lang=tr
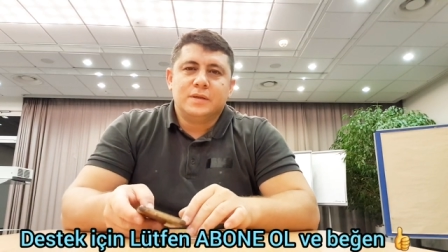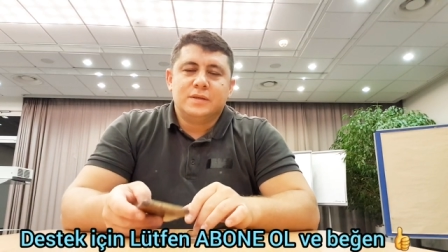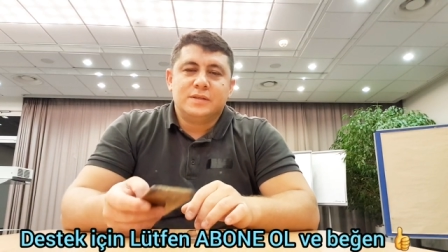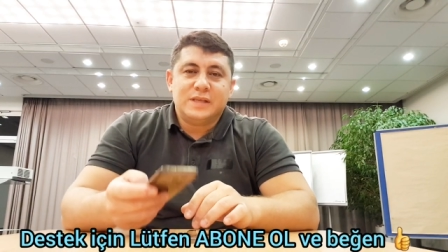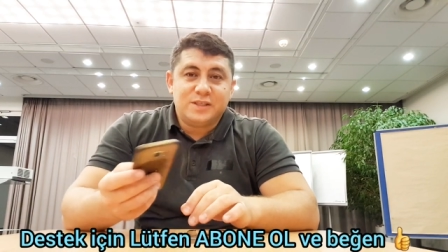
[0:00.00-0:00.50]

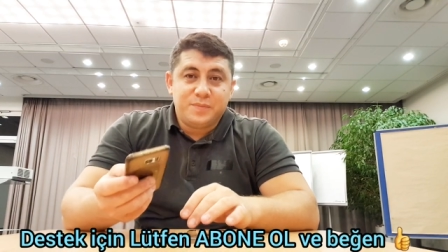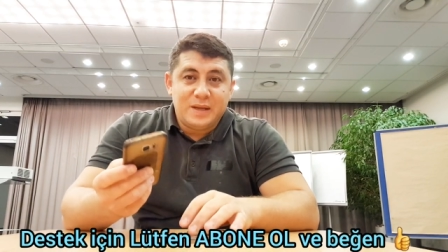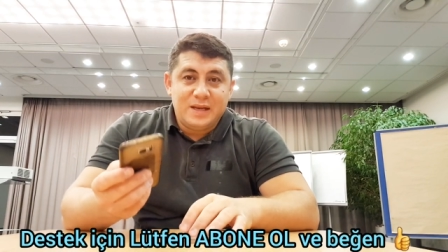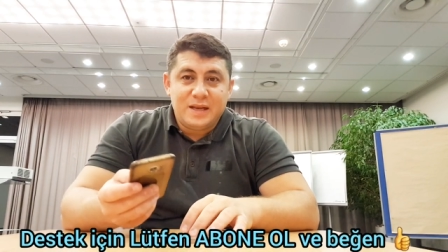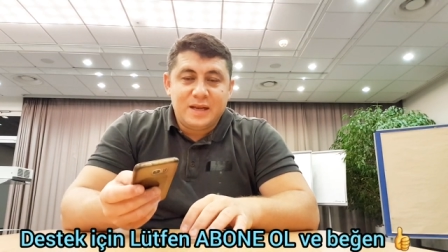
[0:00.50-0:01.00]

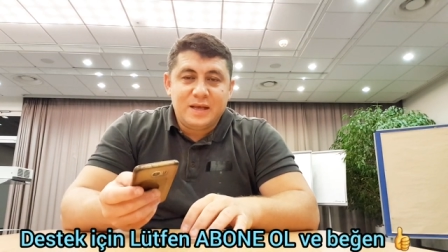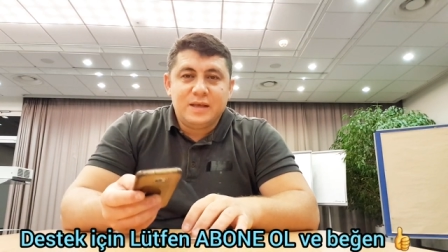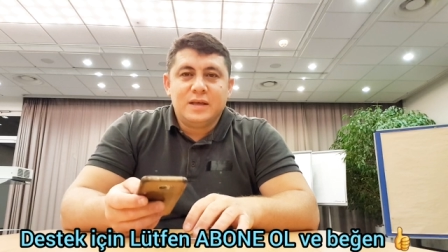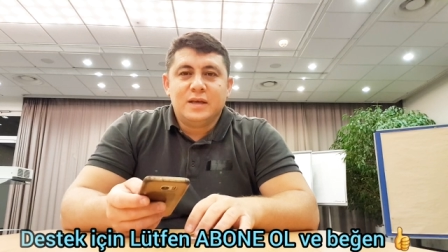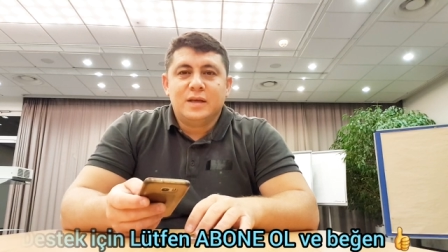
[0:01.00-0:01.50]
seçmenlere
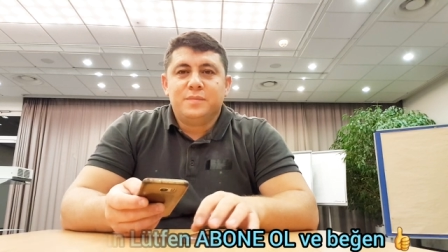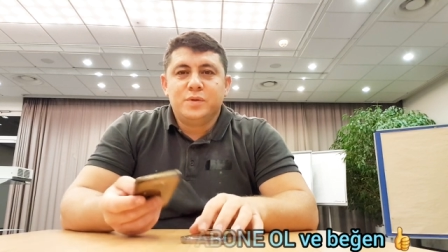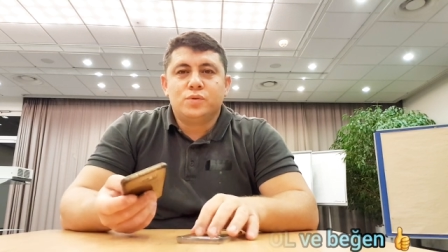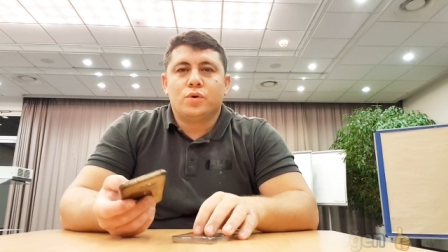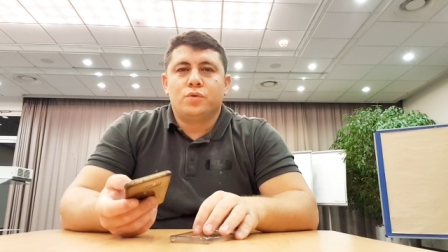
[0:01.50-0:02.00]
bir
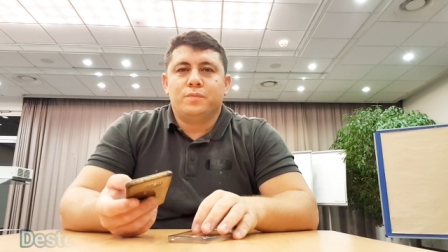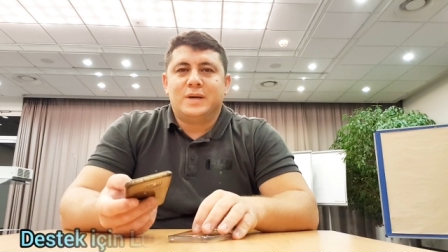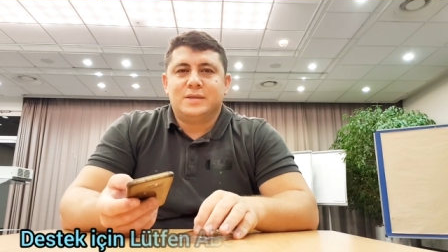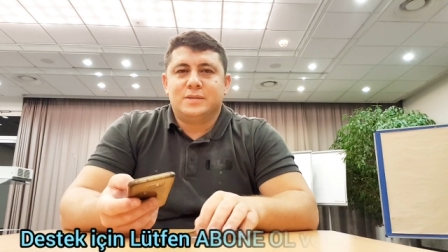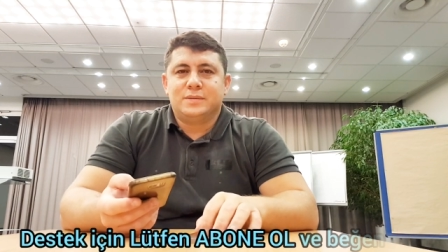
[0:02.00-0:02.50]
sorun var.